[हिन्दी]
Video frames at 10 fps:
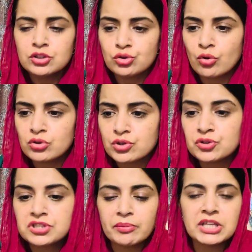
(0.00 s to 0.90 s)
जो रोज़
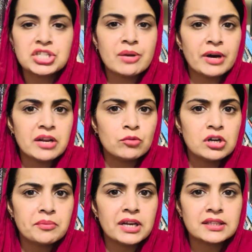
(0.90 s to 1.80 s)
रोज़ तमाशे हमारे
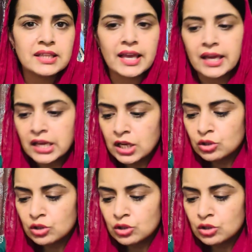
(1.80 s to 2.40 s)
मुल्क में लगते हैं